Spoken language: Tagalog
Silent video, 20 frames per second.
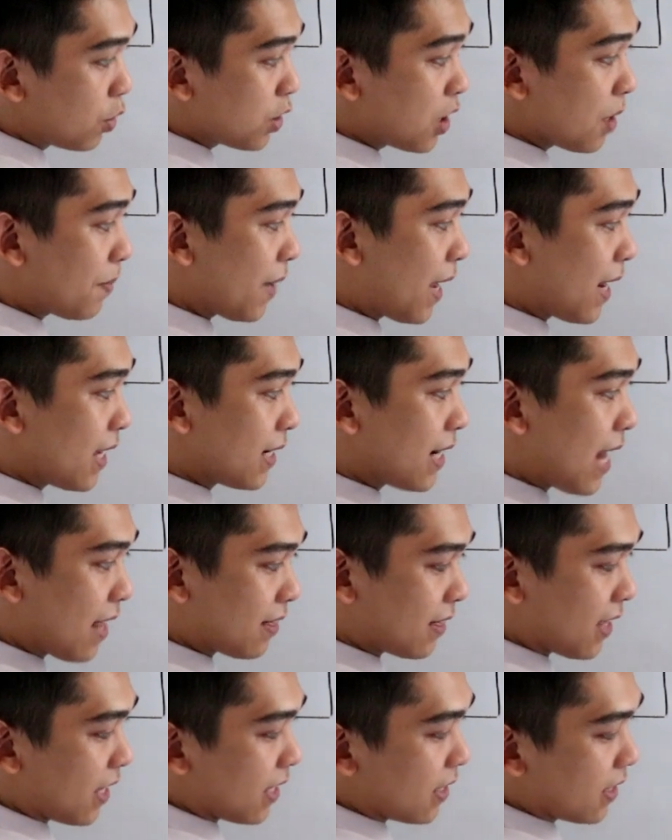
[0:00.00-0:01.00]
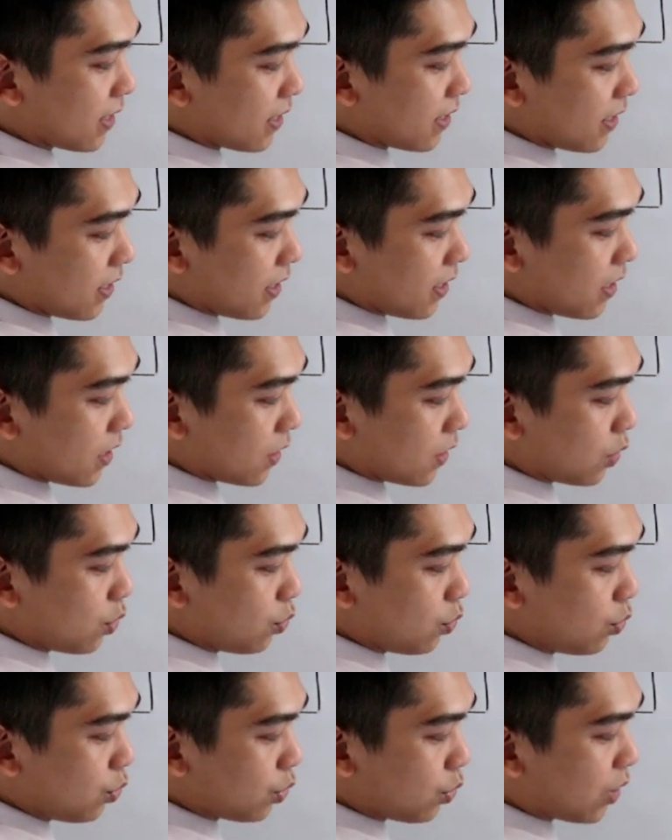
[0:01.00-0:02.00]
multiply lang natin. 2
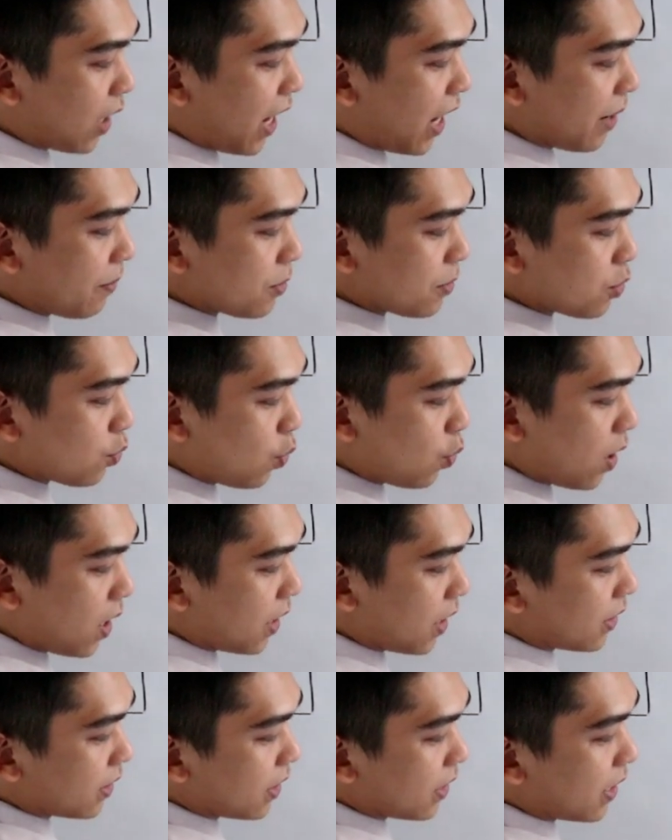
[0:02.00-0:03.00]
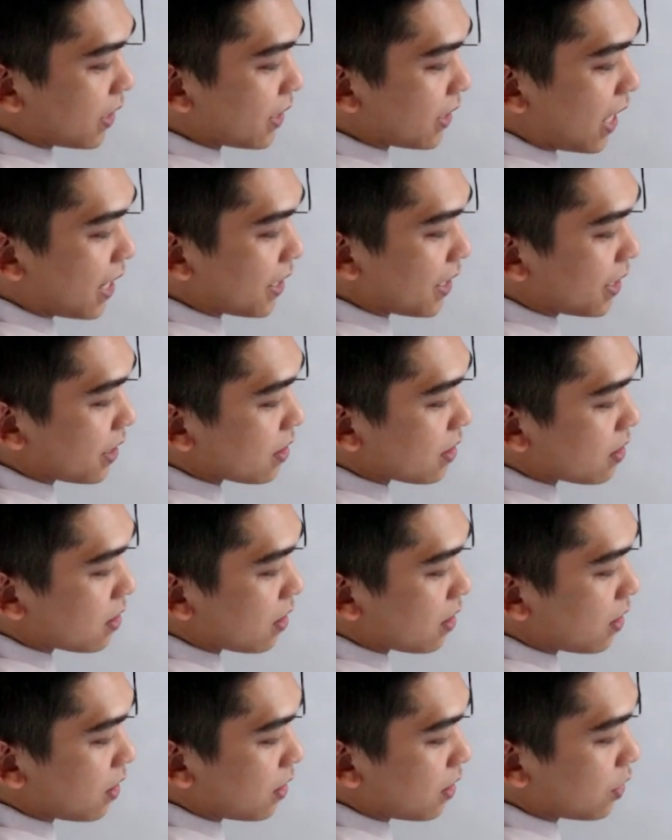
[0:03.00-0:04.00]
times 1, and that is
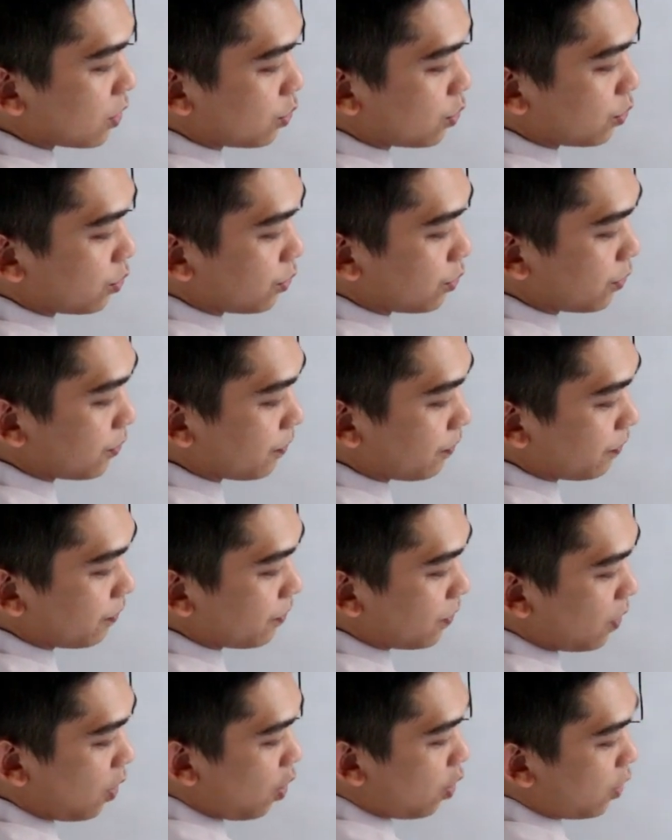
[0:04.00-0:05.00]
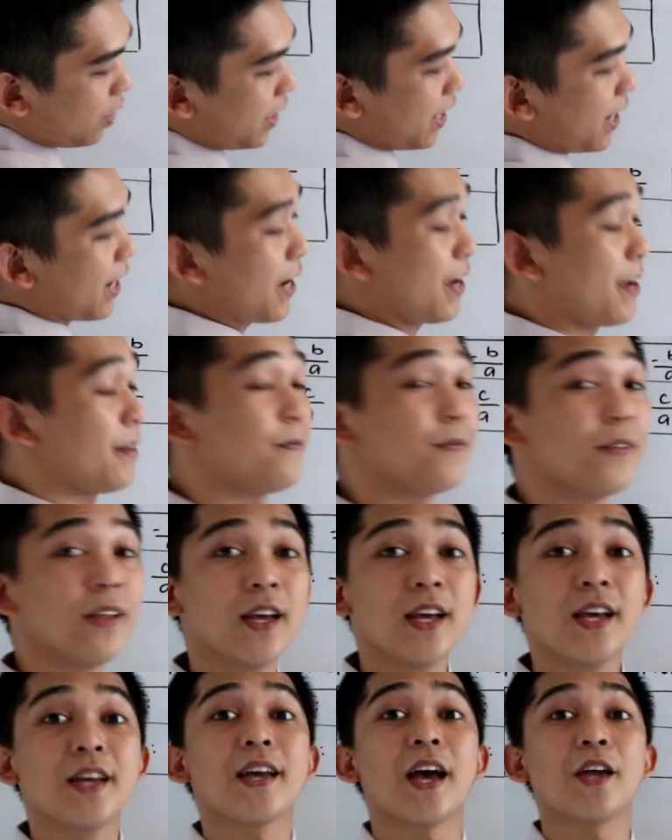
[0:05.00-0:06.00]
2. Okay.
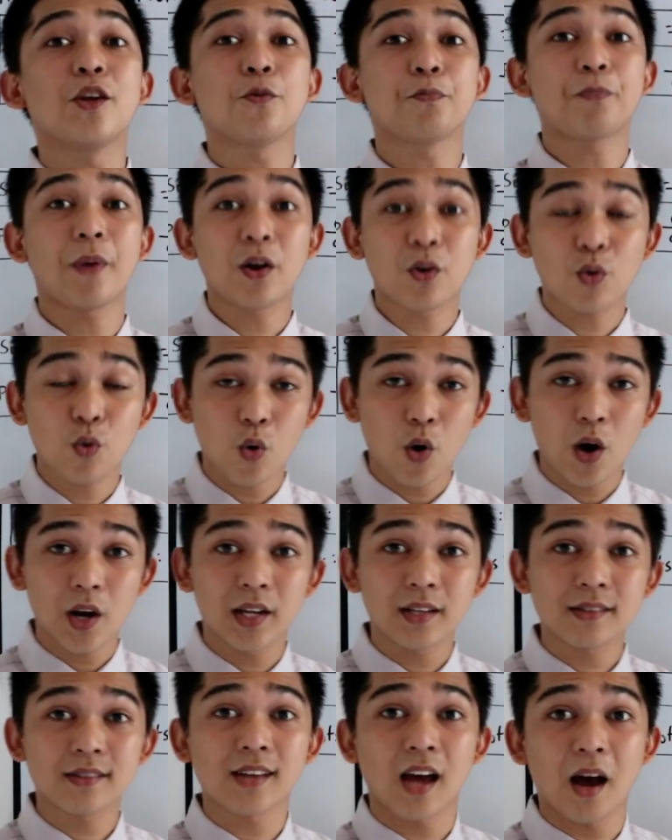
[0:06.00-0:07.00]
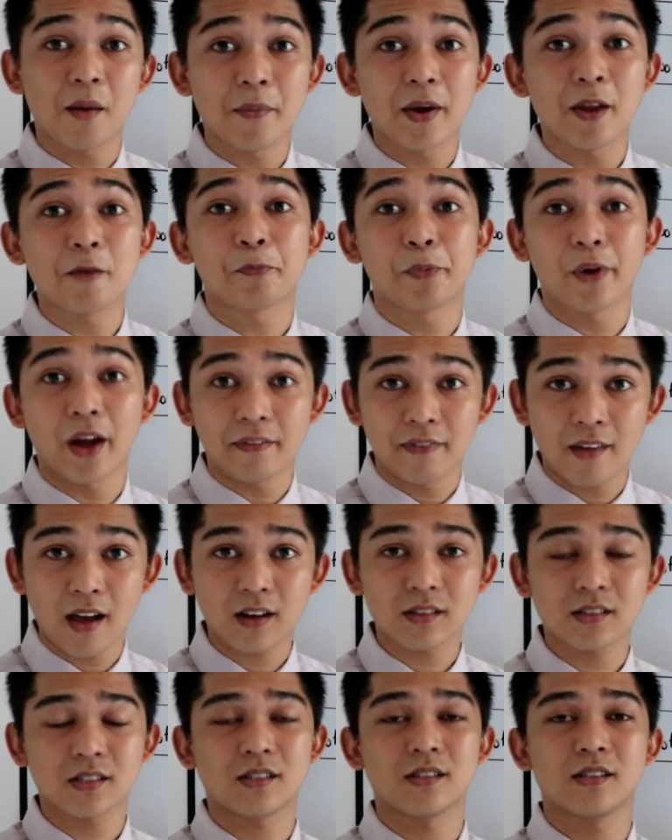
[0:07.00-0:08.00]
Yan yung pagkuha ng sum and
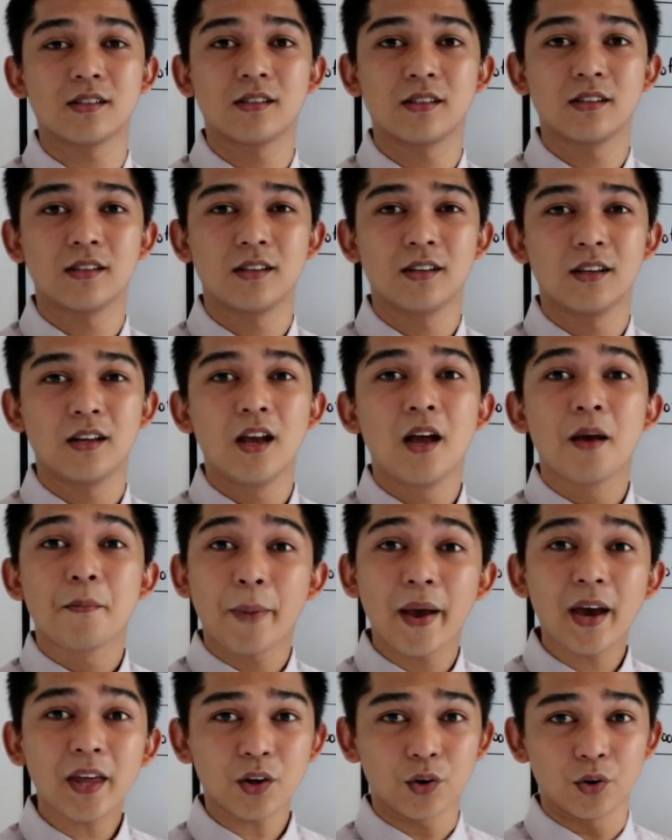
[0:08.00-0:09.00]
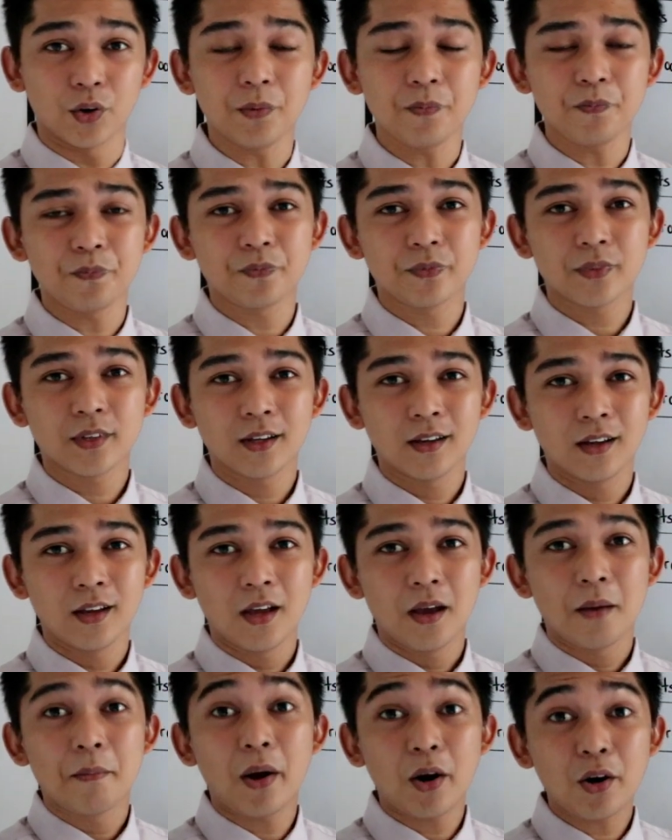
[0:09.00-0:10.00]
products. Pero,
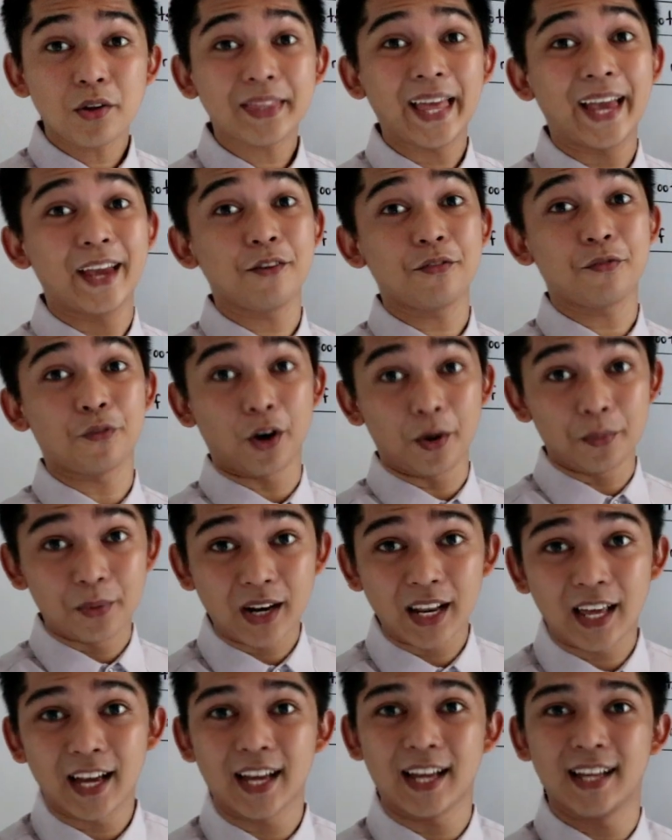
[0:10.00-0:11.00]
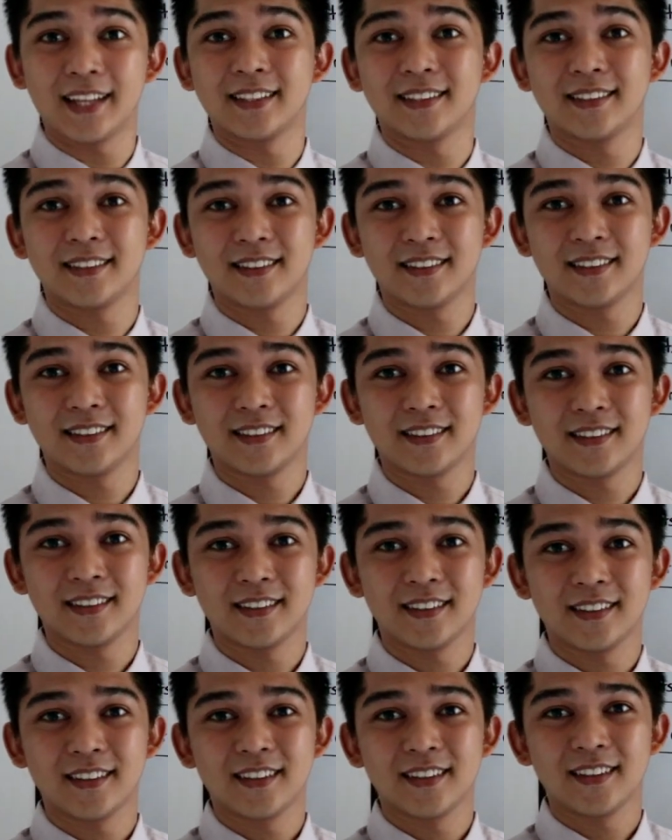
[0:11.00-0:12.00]
meron tayong formula.
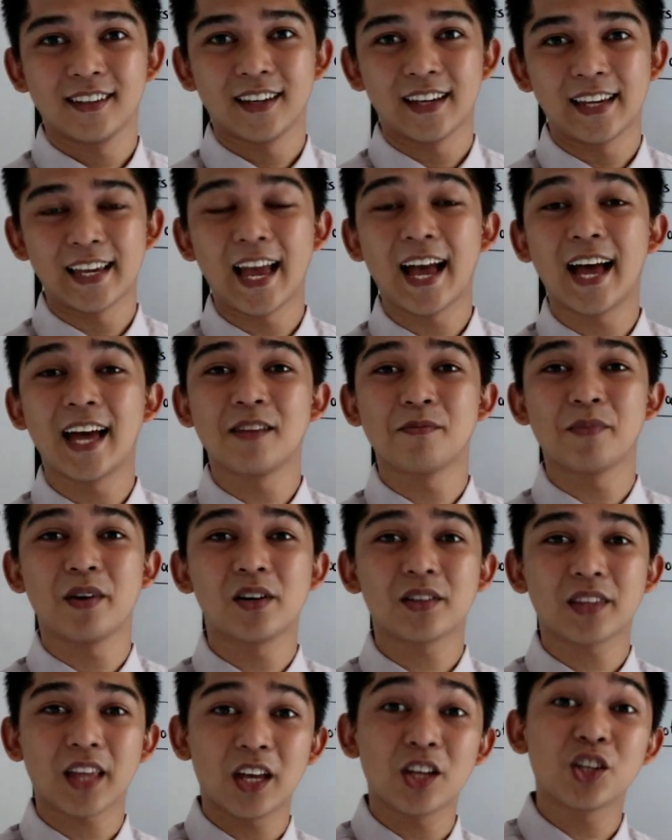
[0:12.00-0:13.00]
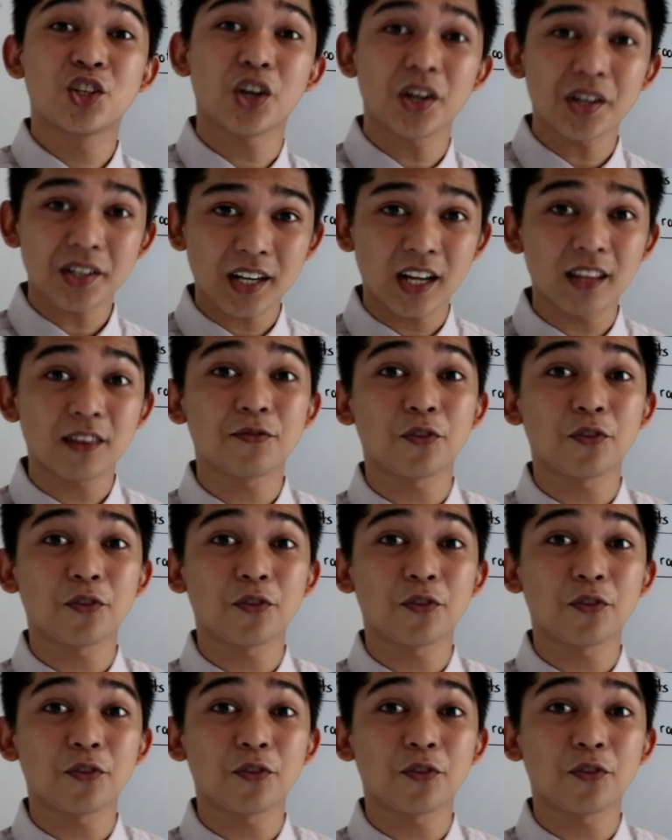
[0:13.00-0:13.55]
Yan, meron tayong shortcut